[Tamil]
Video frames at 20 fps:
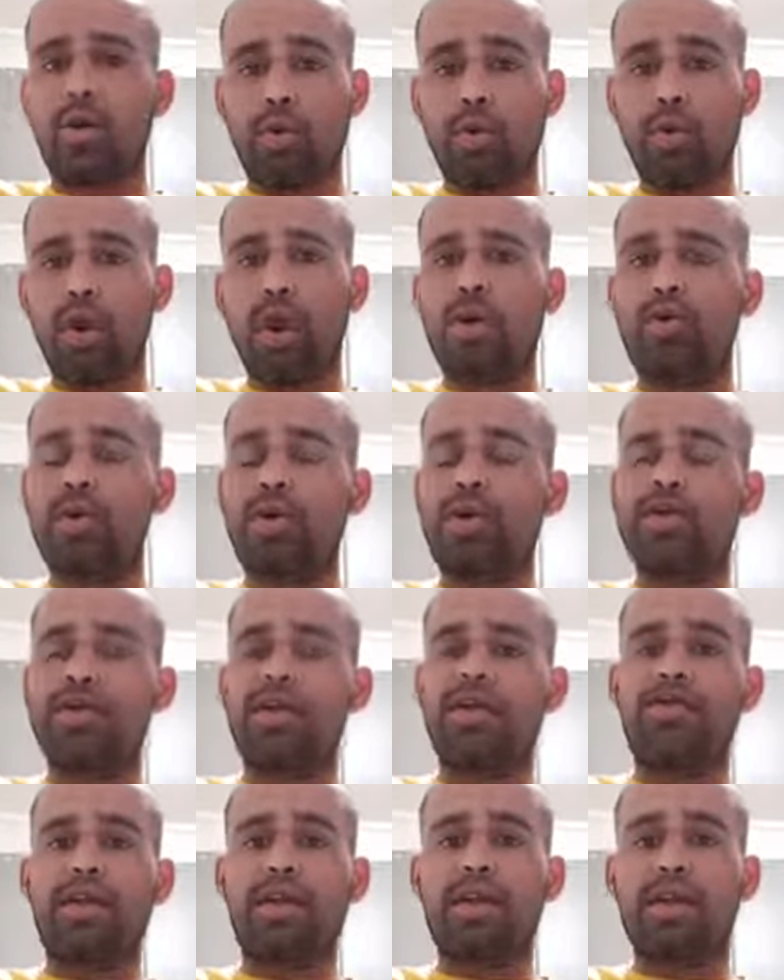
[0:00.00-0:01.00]
ஒரே ஒரு
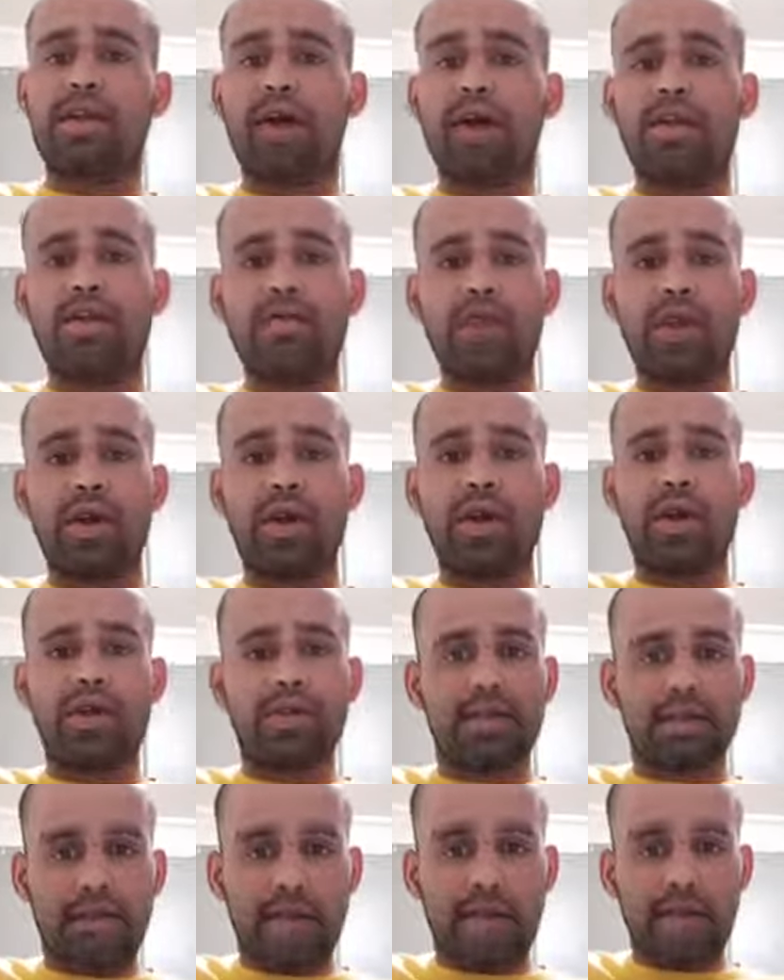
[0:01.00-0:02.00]
ஜீவன் என்றால் இவ்வுலகில்
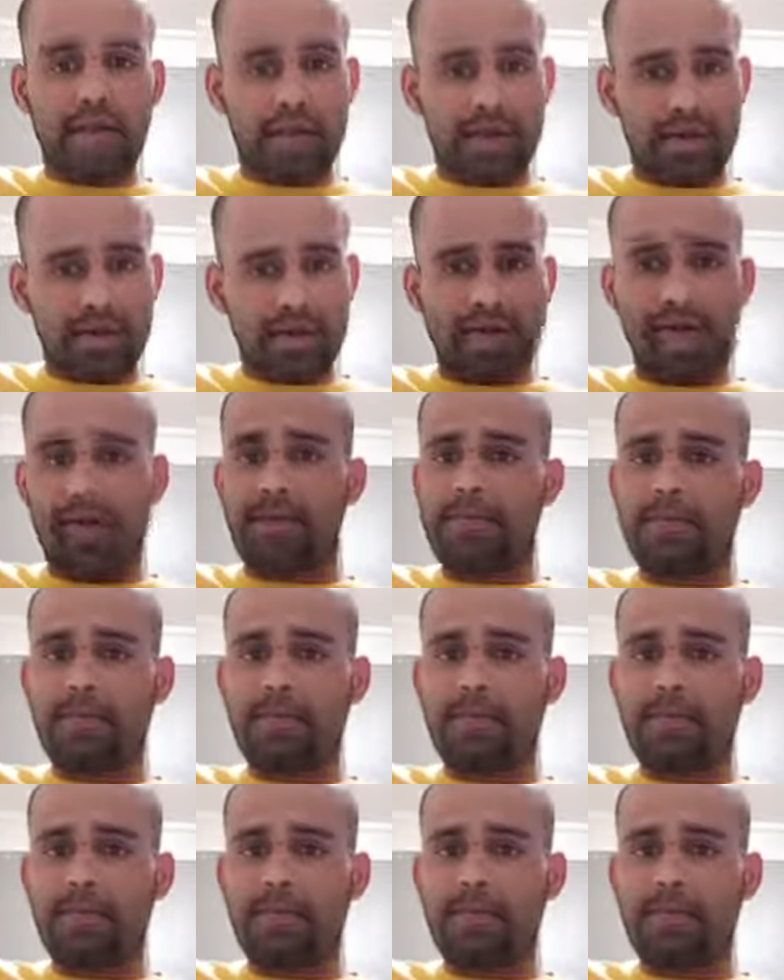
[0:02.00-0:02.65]
அது தாய் மட்டும்தான்